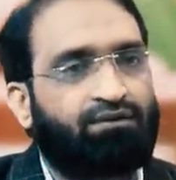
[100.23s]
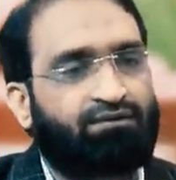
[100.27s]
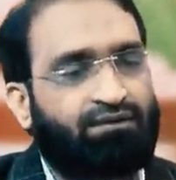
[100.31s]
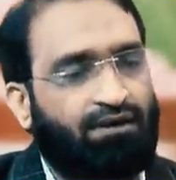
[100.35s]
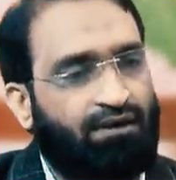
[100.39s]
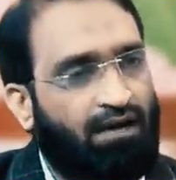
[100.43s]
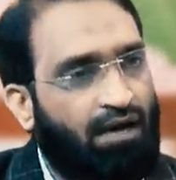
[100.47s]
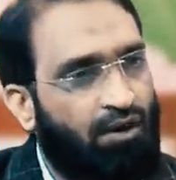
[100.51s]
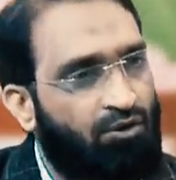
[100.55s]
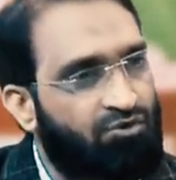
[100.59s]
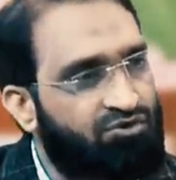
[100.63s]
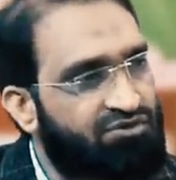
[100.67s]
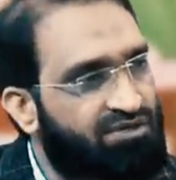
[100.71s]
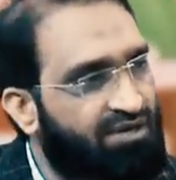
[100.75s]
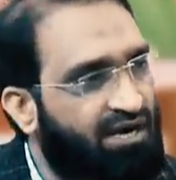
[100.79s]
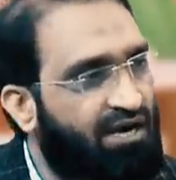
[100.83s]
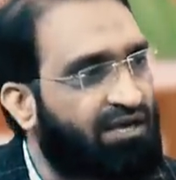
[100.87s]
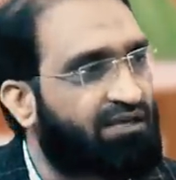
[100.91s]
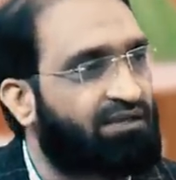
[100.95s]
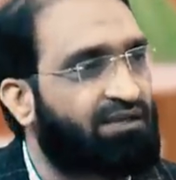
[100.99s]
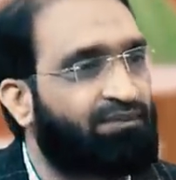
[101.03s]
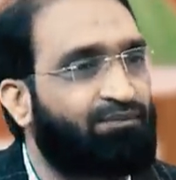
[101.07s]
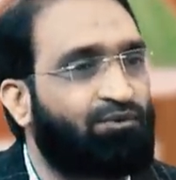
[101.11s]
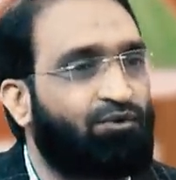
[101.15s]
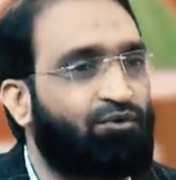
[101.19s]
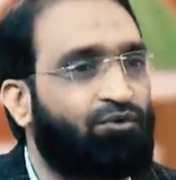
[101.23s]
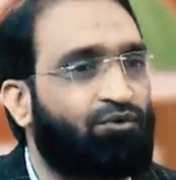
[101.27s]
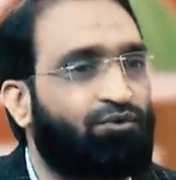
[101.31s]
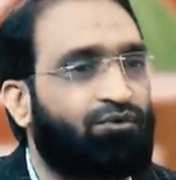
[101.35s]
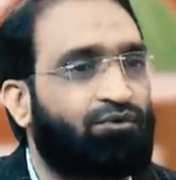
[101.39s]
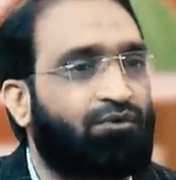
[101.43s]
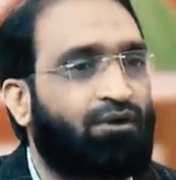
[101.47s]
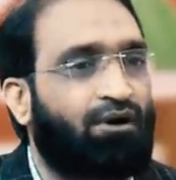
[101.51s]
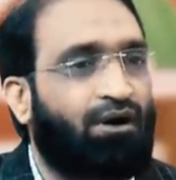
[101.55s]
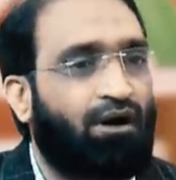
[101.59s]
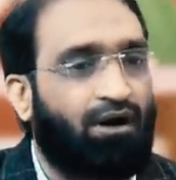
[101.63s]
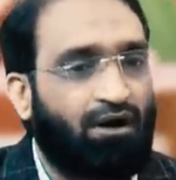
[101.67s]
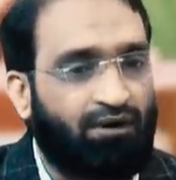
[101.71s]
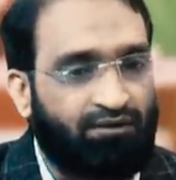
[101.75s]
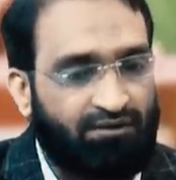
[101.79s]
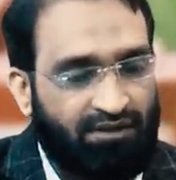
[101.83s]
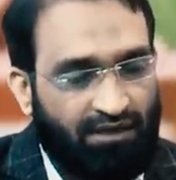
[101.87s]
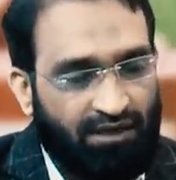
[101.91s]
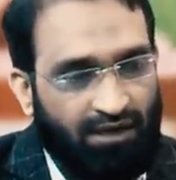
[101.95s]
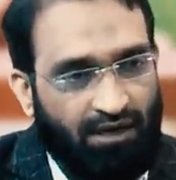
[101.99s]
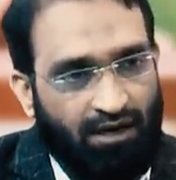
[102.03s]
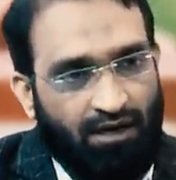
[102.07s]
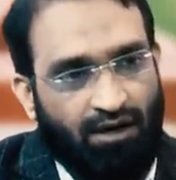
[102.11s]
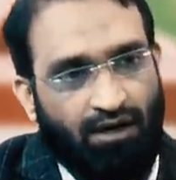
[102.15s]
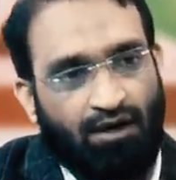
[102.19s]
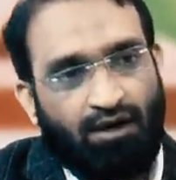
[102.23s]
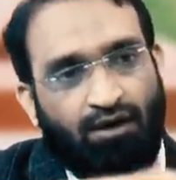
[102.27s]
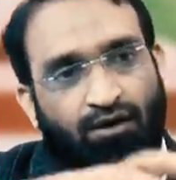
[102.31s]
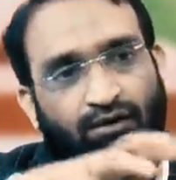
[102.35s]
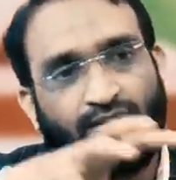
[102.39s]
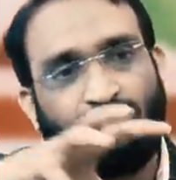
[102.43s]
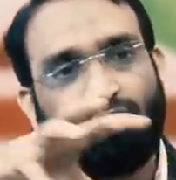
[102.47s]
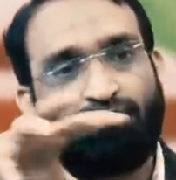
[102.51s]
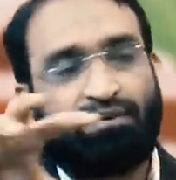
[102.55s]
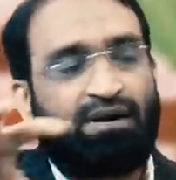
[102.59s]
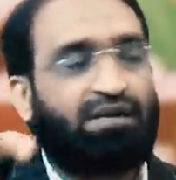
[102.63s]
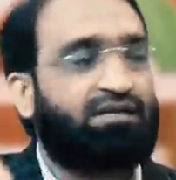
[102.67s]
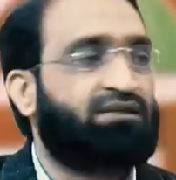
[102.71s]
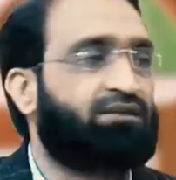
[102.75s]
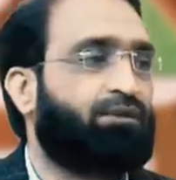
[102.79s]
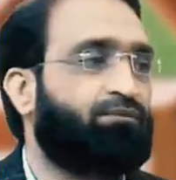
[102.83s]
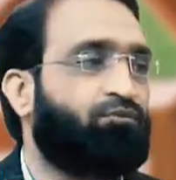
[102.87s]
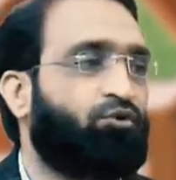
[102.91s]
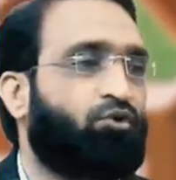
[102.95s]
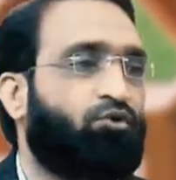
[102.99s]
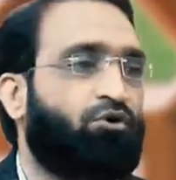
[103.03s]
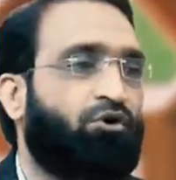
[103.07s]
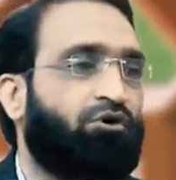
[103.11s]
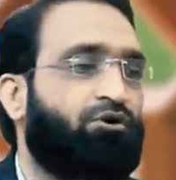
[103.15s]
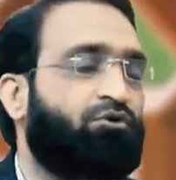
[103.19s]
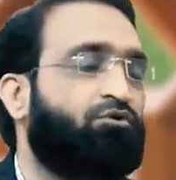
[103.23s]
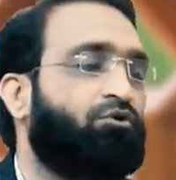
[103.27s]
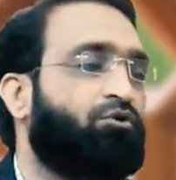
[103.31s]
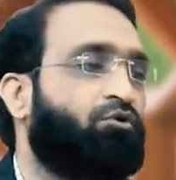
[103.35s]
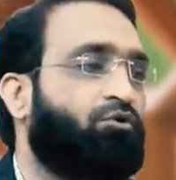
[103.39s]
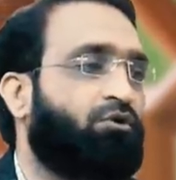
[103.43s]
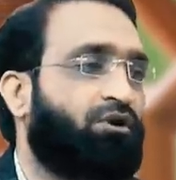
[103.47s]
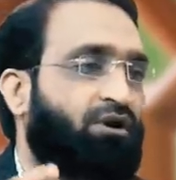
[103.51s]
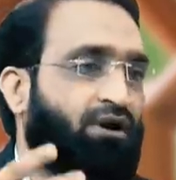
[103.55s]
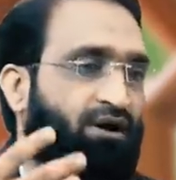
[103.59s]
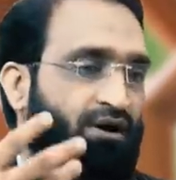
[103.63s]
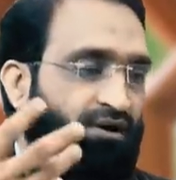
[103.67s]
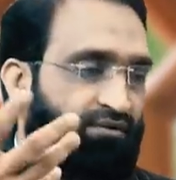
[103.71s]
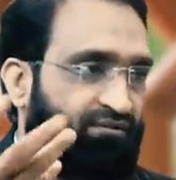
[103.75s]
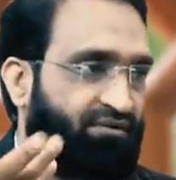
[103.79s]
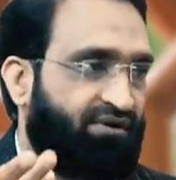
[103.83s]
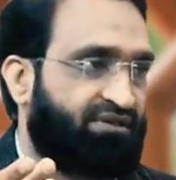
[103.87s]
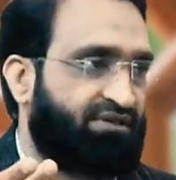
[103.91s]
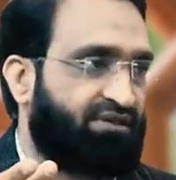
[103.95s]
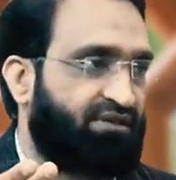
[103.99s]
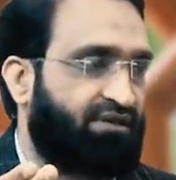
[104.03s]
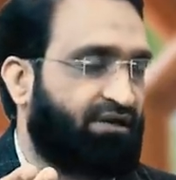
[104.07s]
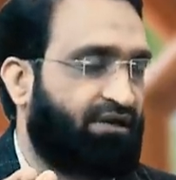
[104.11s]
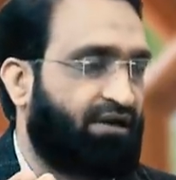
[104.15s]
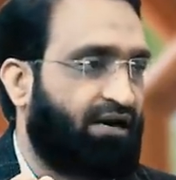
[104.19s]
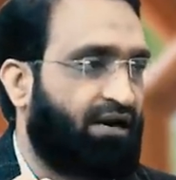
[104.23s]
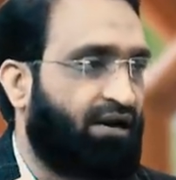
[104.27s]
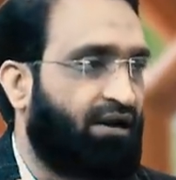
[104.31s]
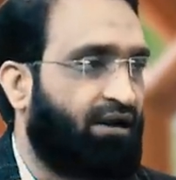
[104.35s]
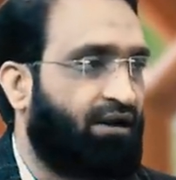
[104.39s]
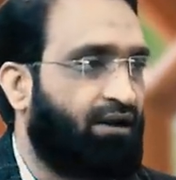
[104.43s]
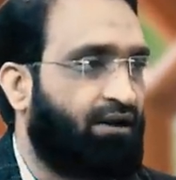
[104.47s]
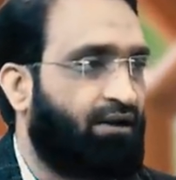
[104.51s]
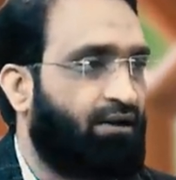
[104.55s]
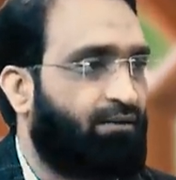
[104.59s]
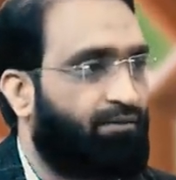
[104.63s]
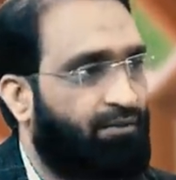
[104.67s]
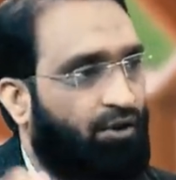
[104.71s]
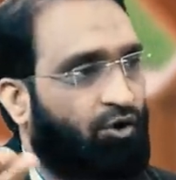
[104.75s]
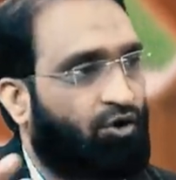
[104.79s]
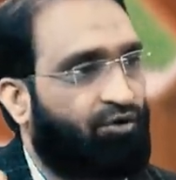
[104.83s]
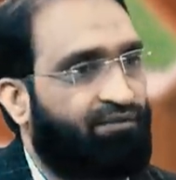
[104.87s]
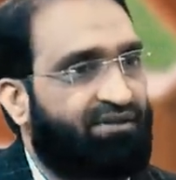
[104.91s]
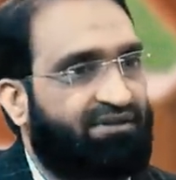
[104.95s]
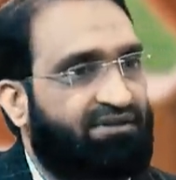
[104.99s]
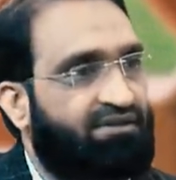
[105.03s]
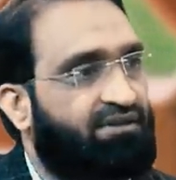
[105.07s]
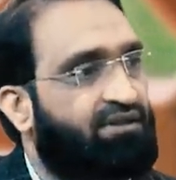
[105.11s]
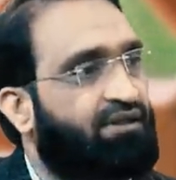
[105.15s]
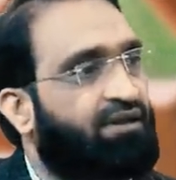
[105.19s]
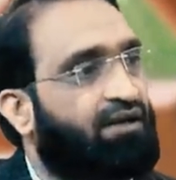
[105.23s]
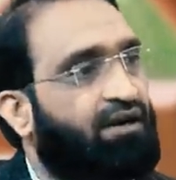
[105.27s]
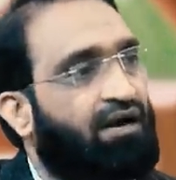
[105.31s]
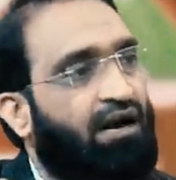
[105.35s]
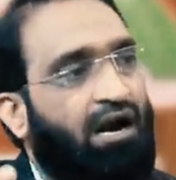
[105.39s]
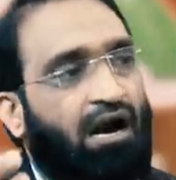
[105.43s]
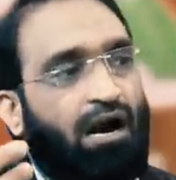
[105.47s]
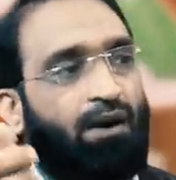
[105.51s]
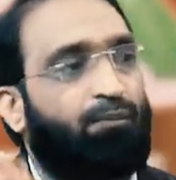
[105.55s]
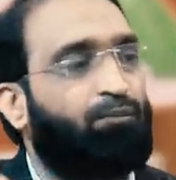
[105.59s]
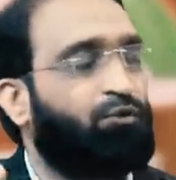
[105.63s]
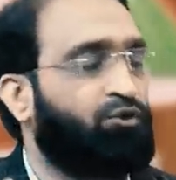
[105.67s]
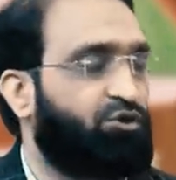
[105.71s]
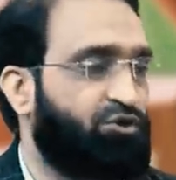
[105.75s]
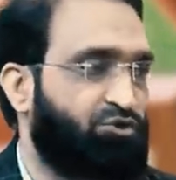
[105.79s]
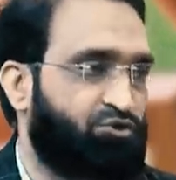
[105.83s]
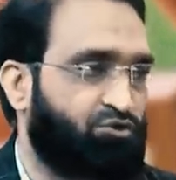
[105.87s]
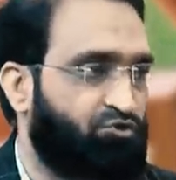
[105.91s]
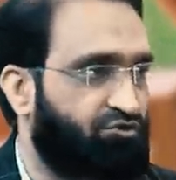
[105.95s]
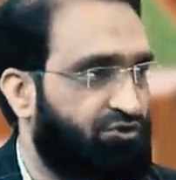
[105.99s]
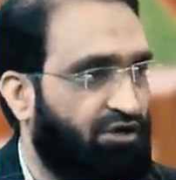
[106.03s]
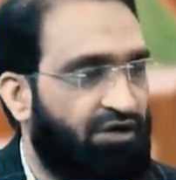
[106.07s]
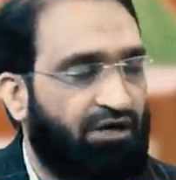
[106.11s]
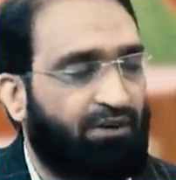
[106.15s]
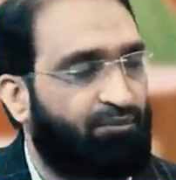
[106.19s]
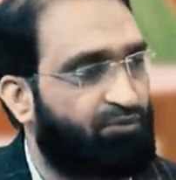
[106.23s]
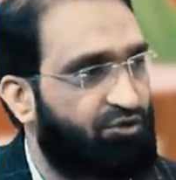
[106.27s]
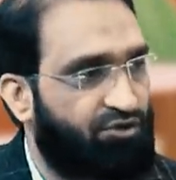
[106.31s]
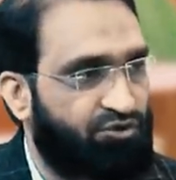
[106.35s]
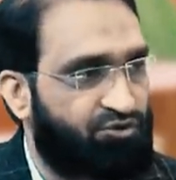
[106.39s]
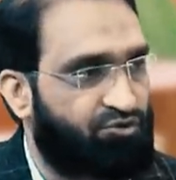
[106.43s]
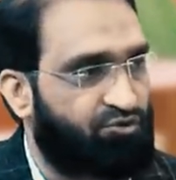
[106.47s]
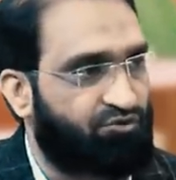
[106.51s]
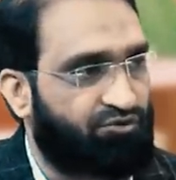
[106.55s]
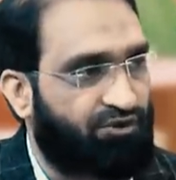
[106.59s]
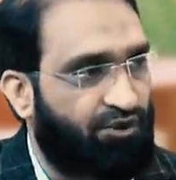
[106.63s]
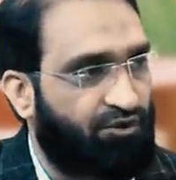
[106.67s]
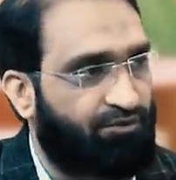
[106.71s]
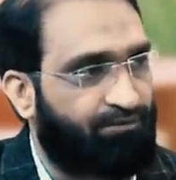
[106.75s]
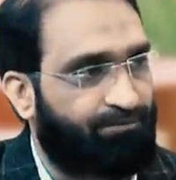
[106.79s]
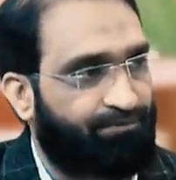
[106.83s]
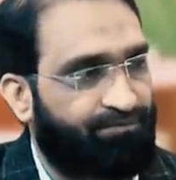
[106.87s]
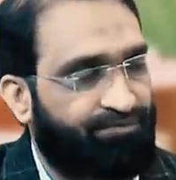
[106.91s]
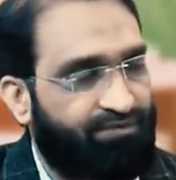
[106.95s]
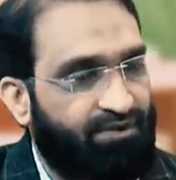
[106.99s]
తన అవసరార్థము తన ప్రాంతంలో ఉన్నటువంటి ఒక వ్యక్తి దగ్గర మరొక వ్యక్తి దగ్గర అప్పు తీసుకుంటాడు డబ్బు తీసుకుంటాడు